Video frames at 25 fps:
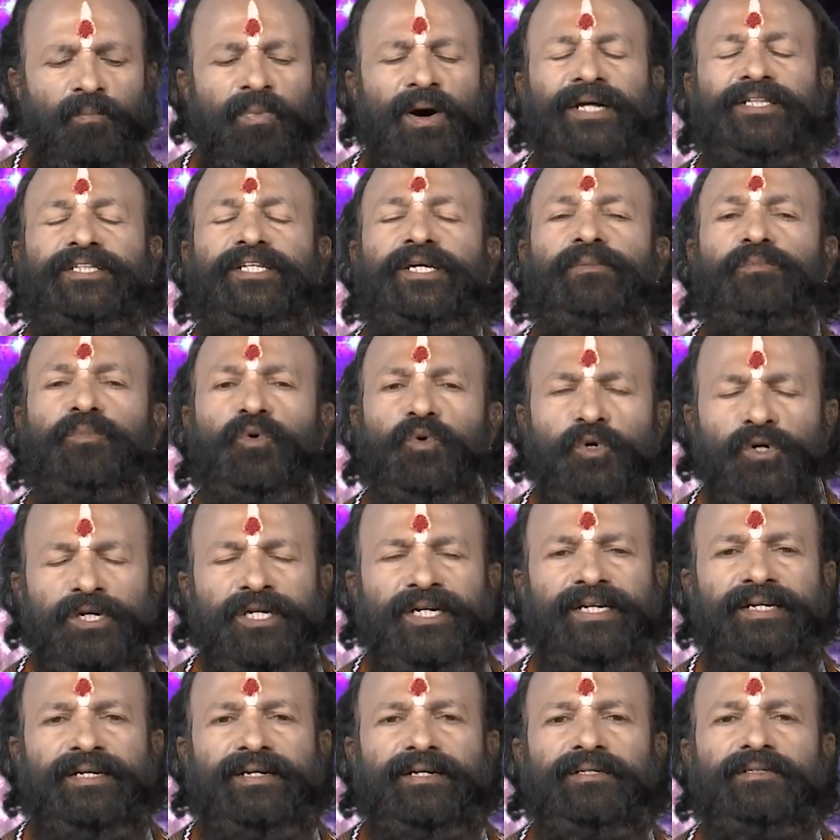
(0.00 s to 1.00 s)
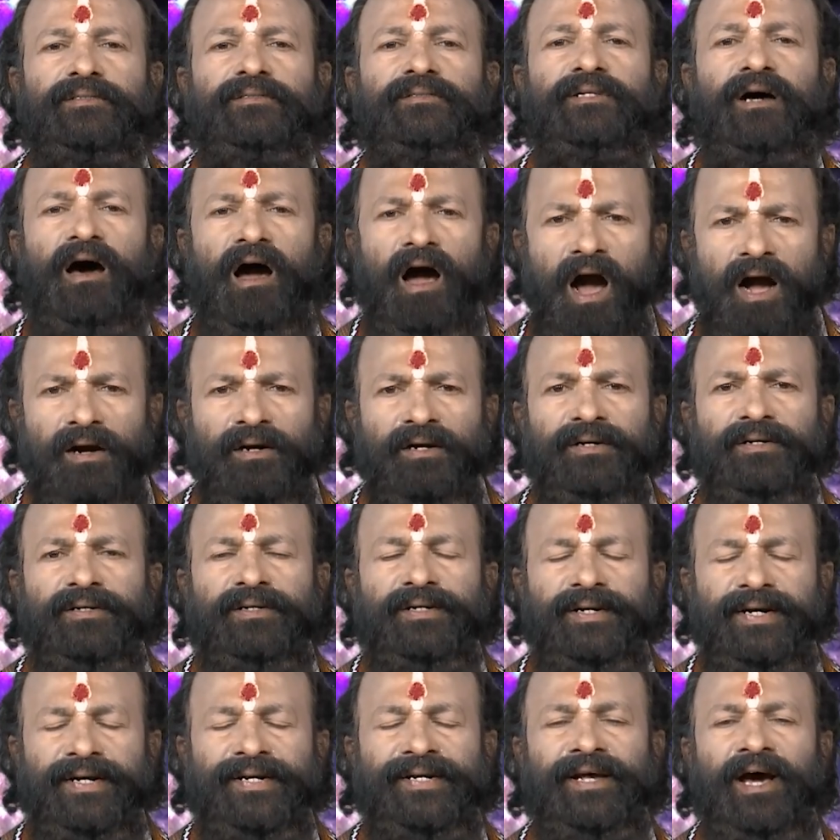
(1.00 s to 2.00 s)
பதிமூன்று நான்கு
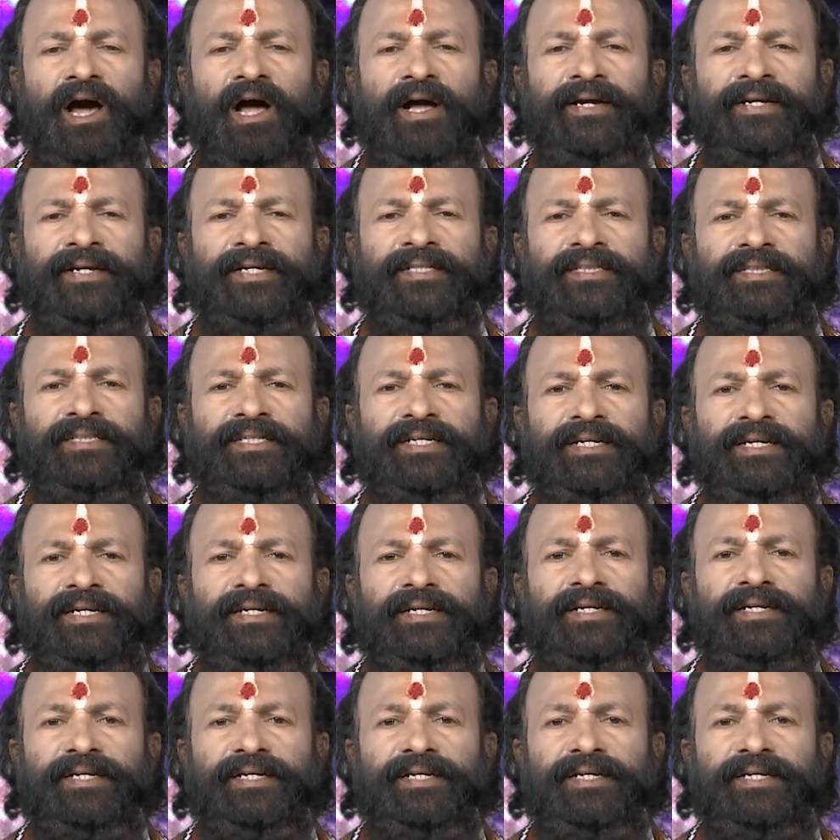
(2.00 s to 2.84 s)
ரெண்டாயிரத்தி